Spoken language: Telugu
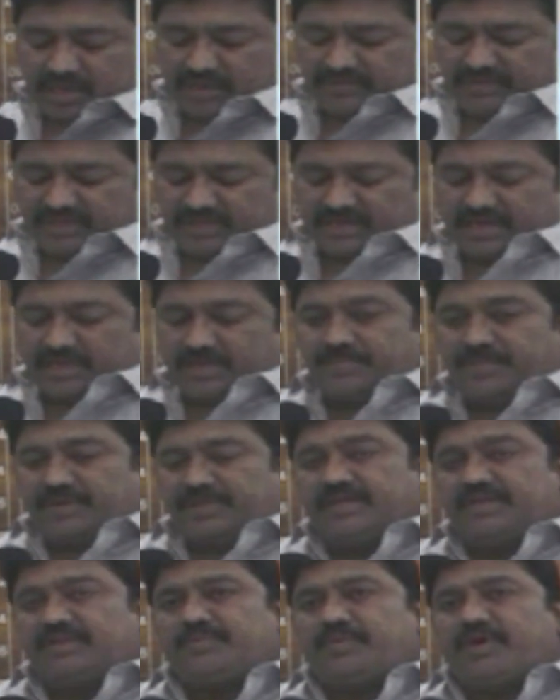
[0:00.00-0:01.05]
ఆ విధంగా
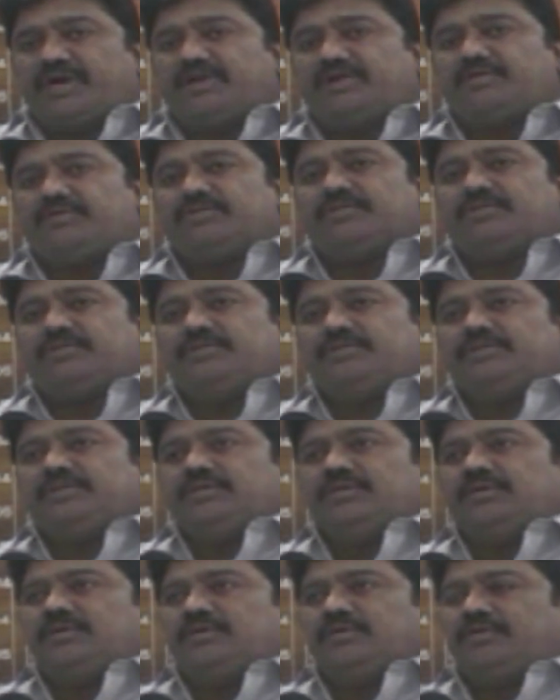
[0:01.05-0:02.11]
పదహైదు పాయింట్లు
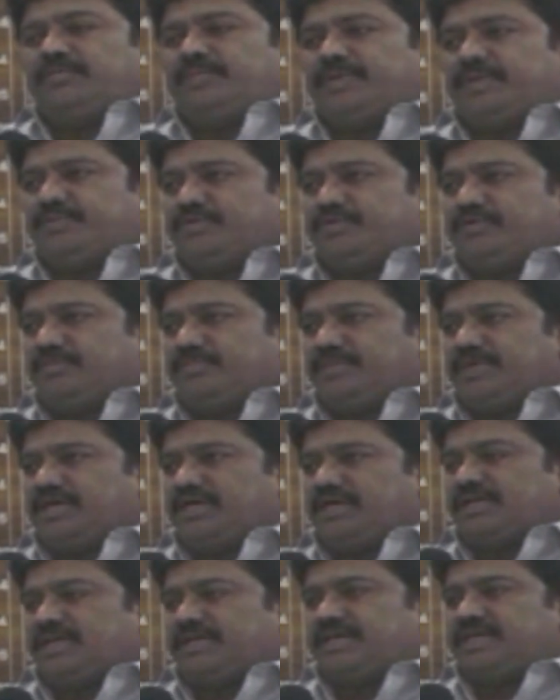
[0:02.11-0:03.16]
లో మేము మా
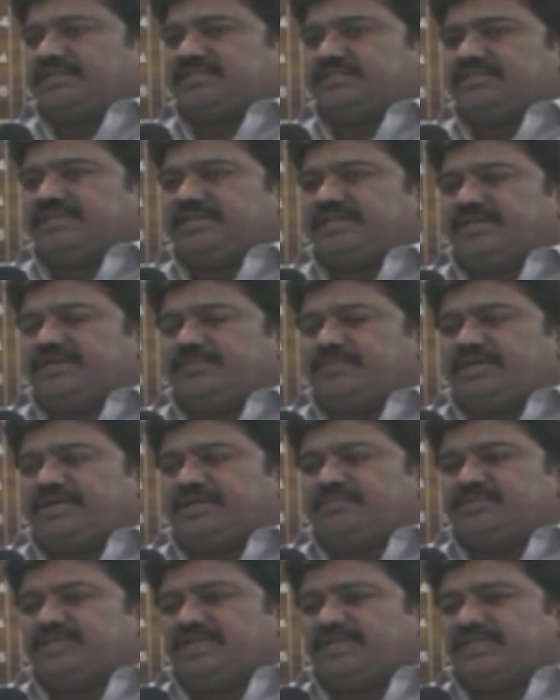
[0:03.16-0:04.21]
కండక్ట్స్ని
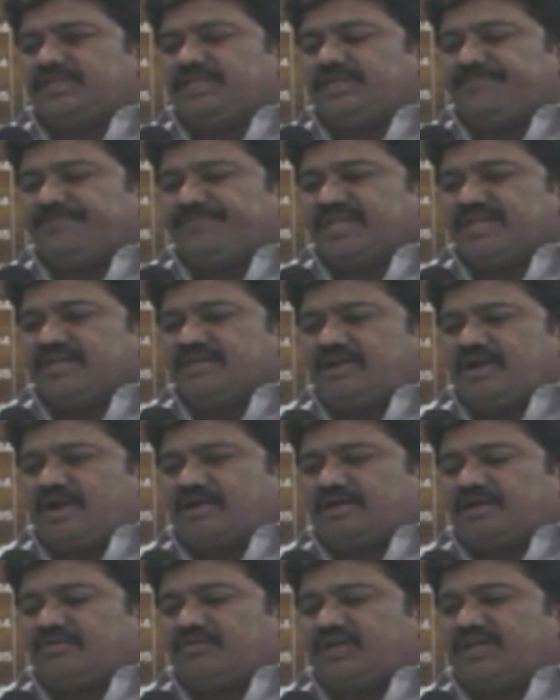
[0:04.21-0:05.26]
పెట్టడం జరిగింది
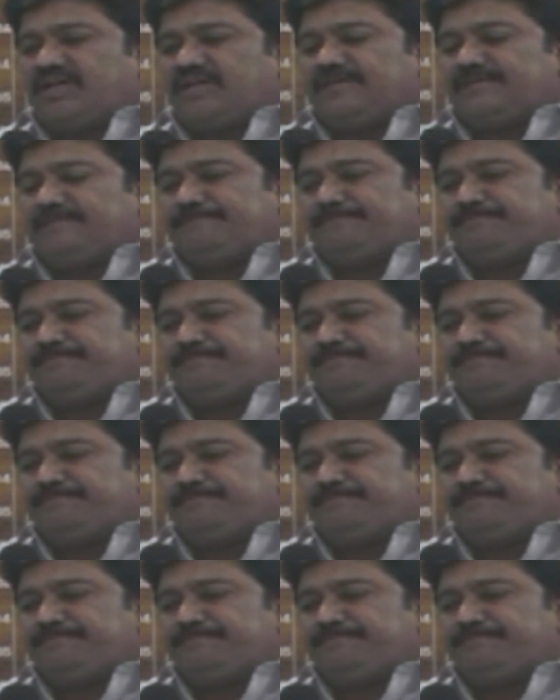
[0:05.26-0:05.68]
అక్కడ కూడా